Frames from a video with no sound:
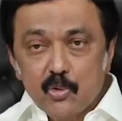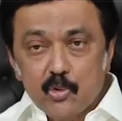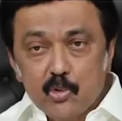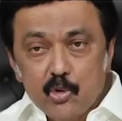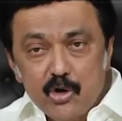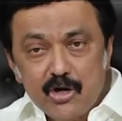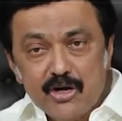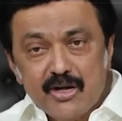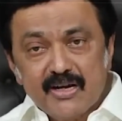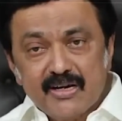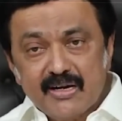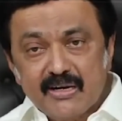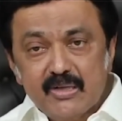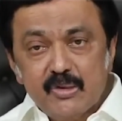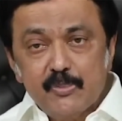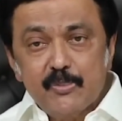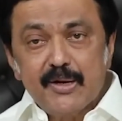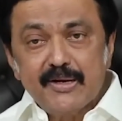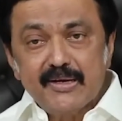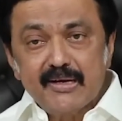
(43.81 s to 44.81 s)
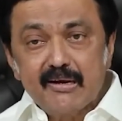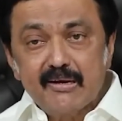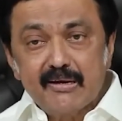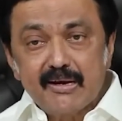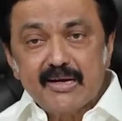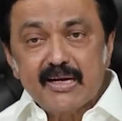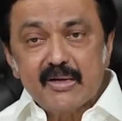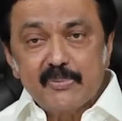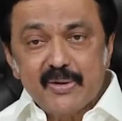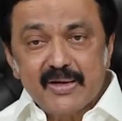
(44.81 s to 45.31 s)
கொரோனா கட்டுப்பாடுகள்
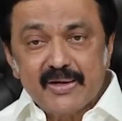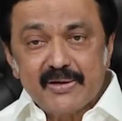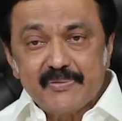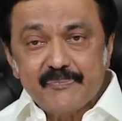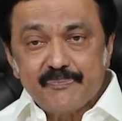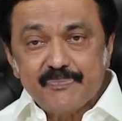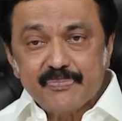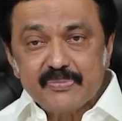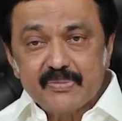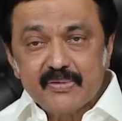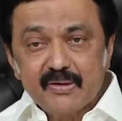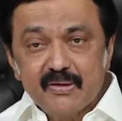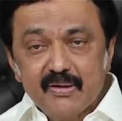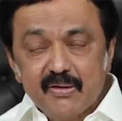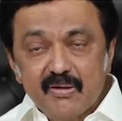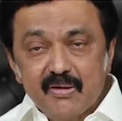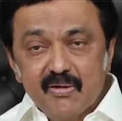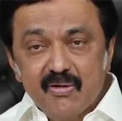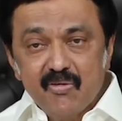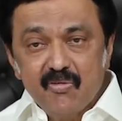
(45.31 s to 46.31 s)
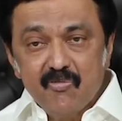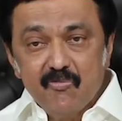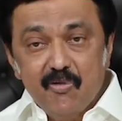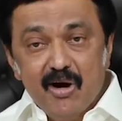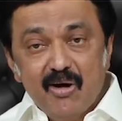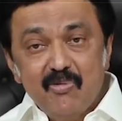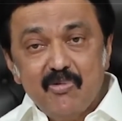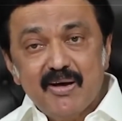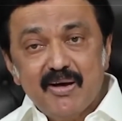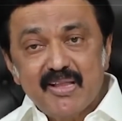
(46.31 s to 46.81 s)
காரணமாக
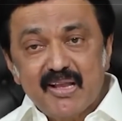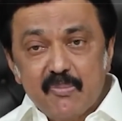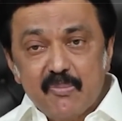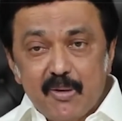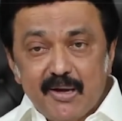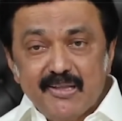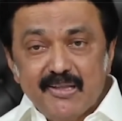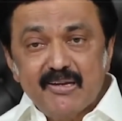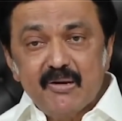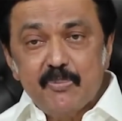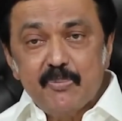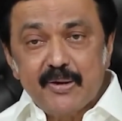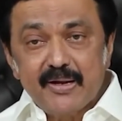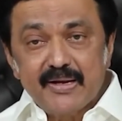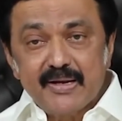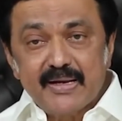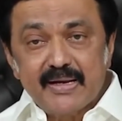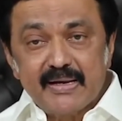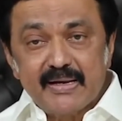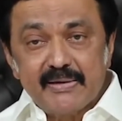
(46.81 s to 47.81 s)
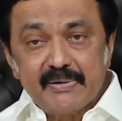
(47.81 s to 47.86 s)
வாழ்வாதாரம் பாதிக்கப்படுகிற